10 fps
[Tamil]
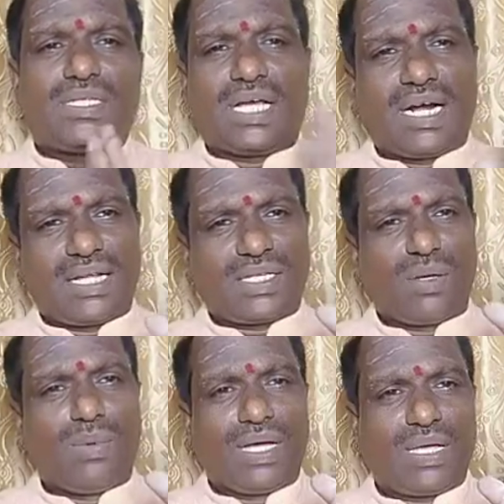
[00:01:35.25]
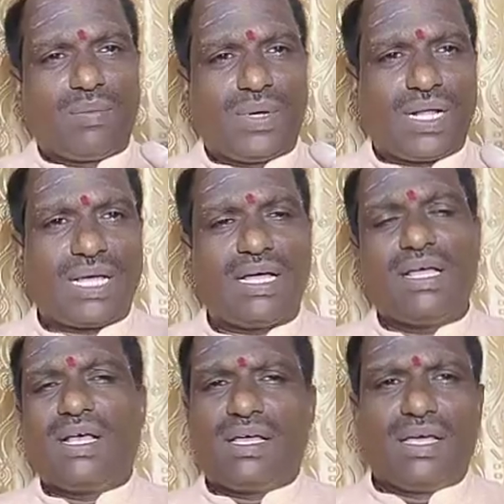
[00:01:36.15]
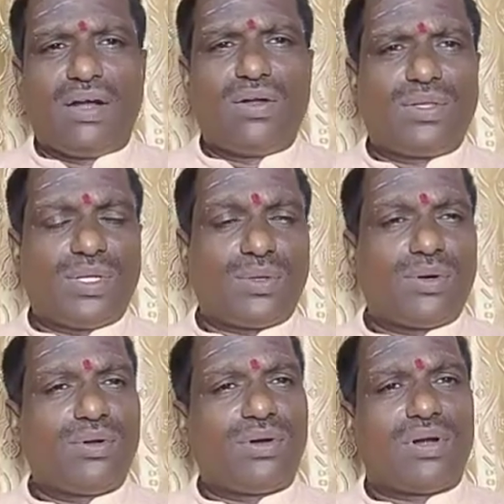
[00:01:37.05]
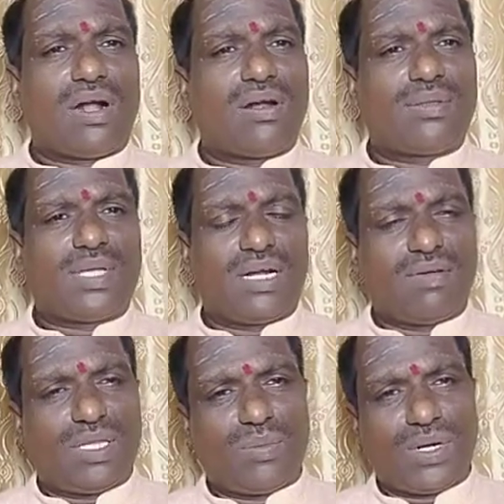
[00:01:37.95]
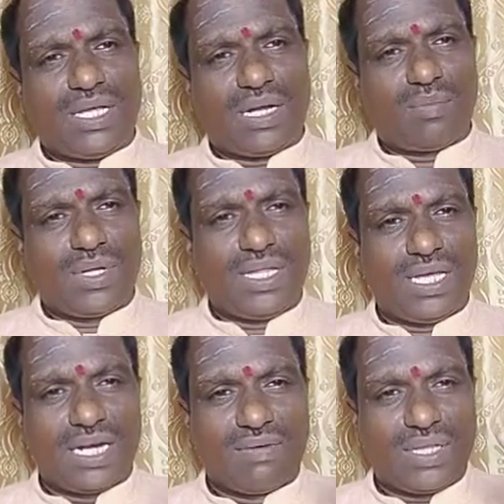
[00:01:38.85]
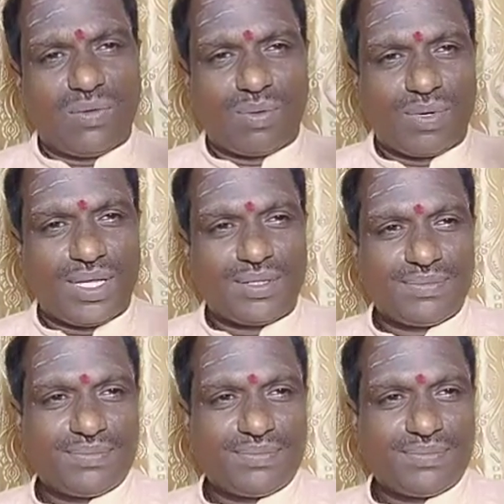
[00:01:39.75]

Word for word: சகல சௌபாக்கியம் பெருக எழுநூற்றி தொண்ணூறு நானூற்றி அறுபத்தி மூணு எண்பது எழுபத்தி ஒன்பது